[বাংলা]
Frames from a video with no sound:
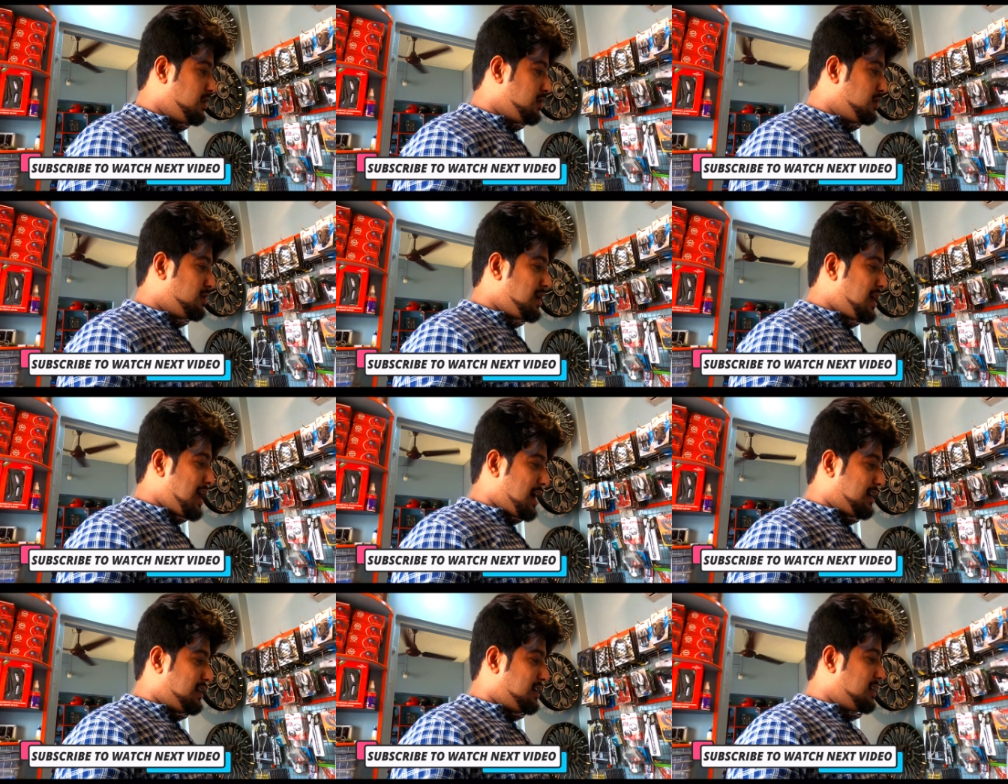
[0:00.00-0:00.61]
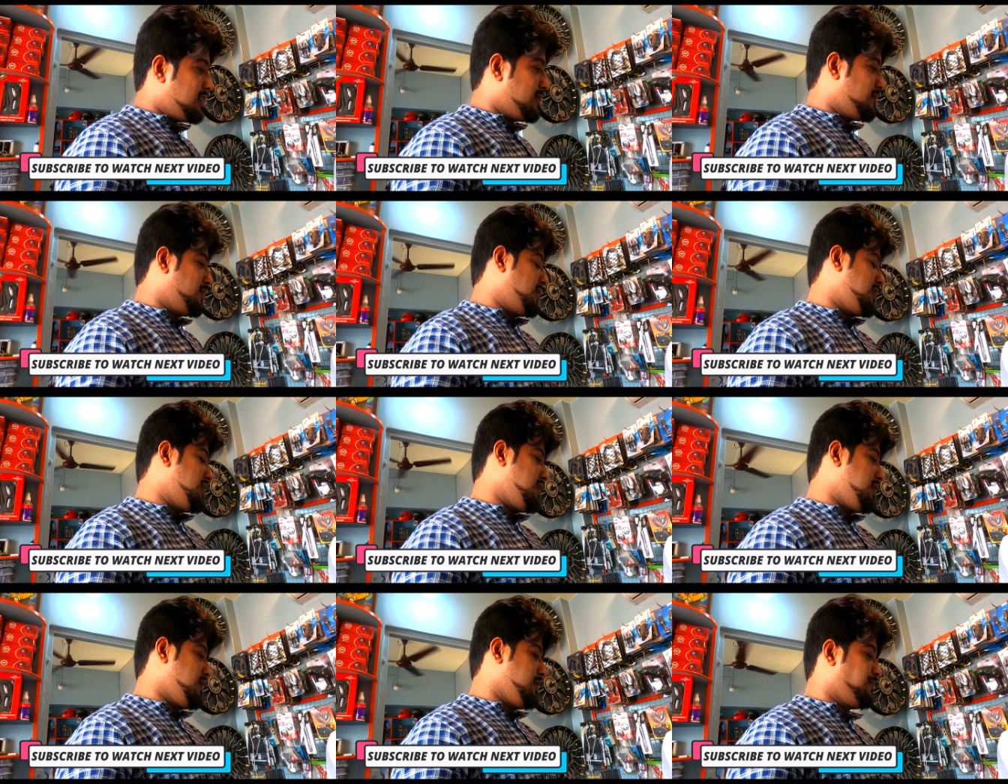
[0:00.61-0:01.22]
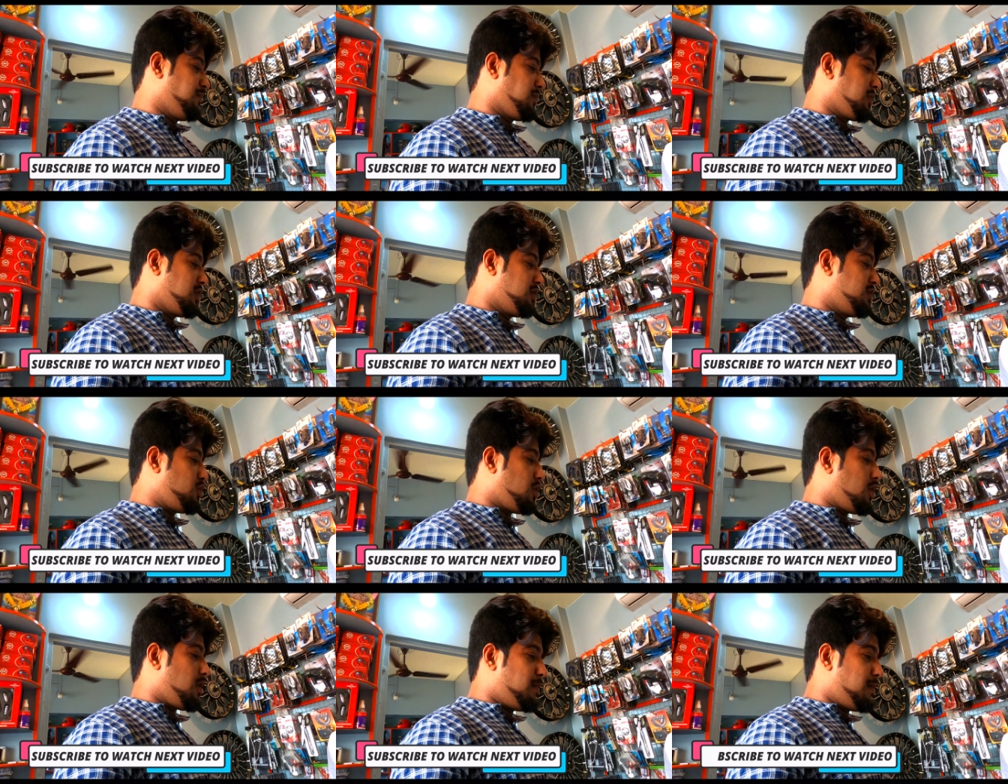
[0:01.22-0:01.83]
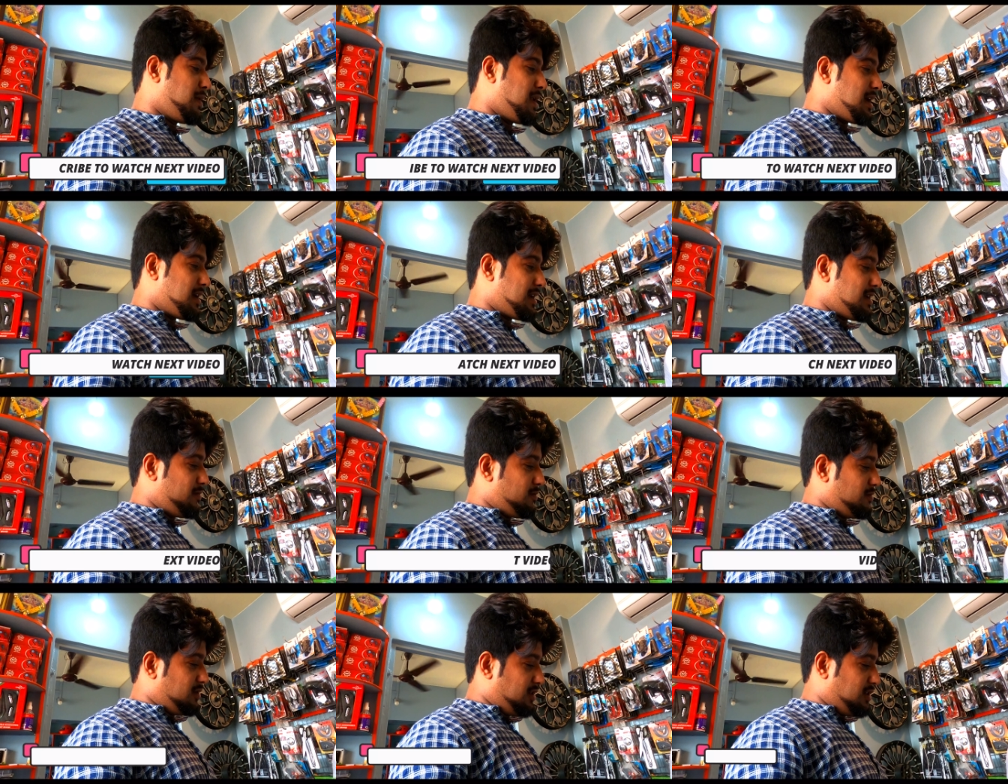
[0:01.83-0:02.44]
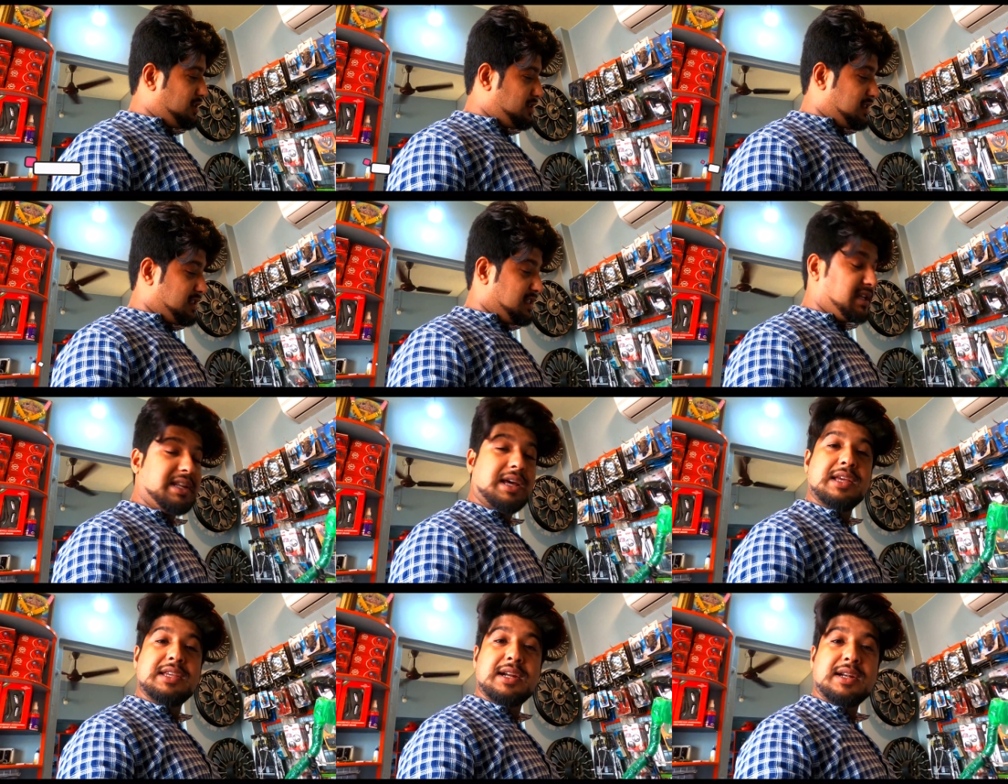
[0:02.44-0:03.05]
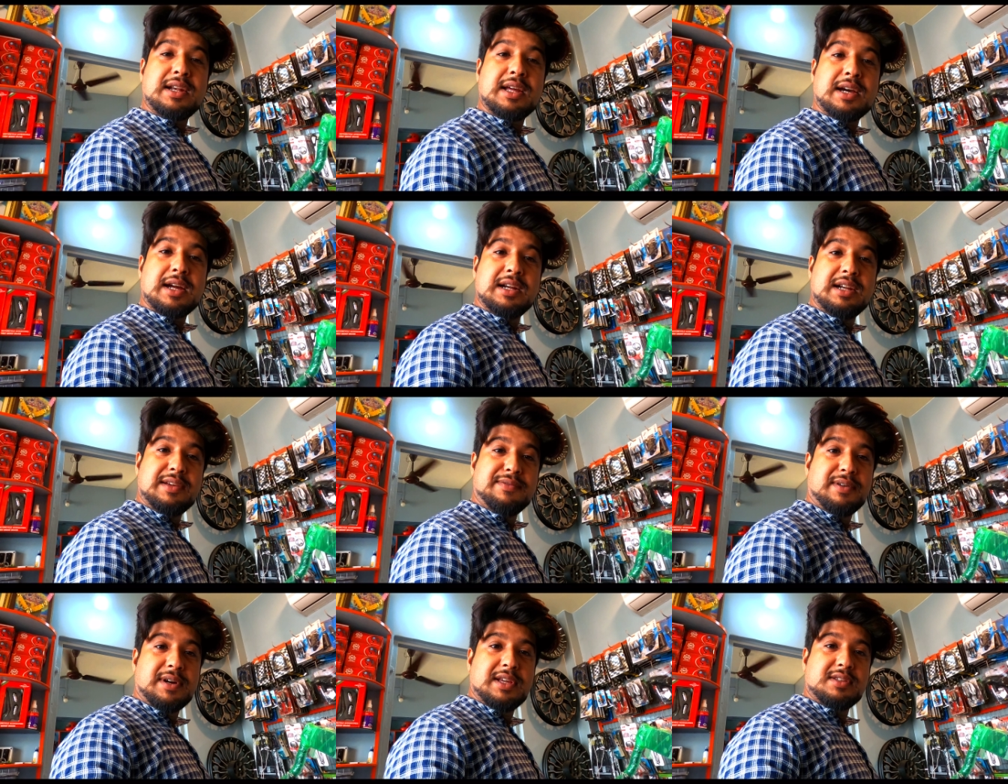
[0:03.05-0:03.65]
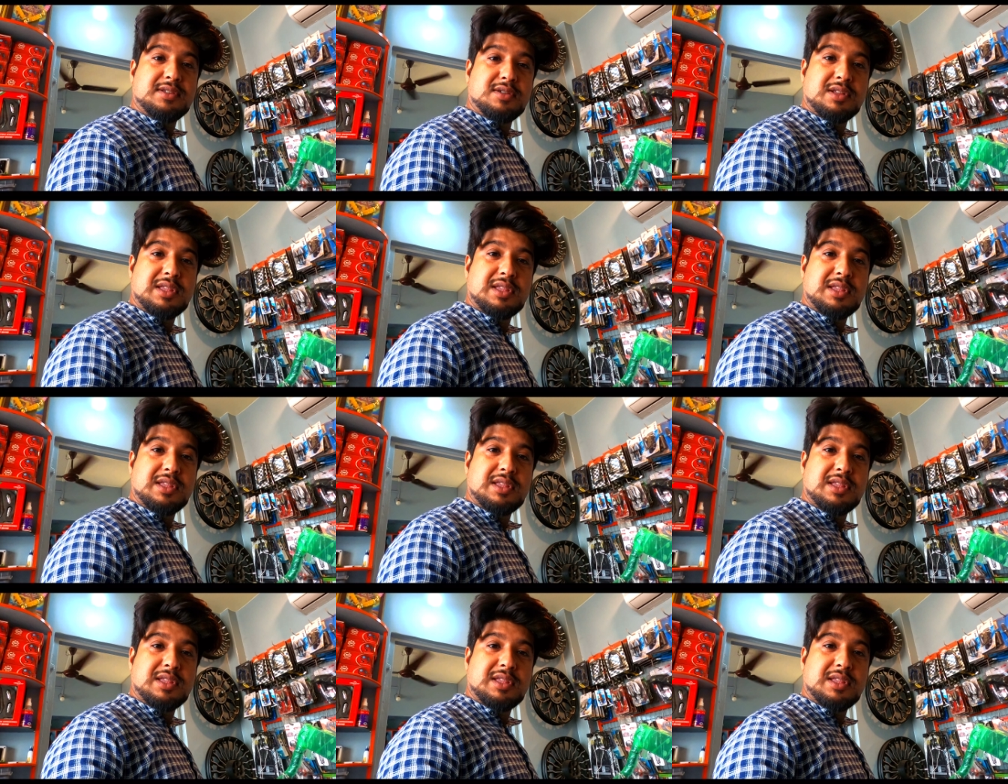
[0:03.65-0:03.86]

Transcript: তো একটা মানে টপ র্যাকের মধ্যে যে তিন হাজার টাকা ডিফারেন্স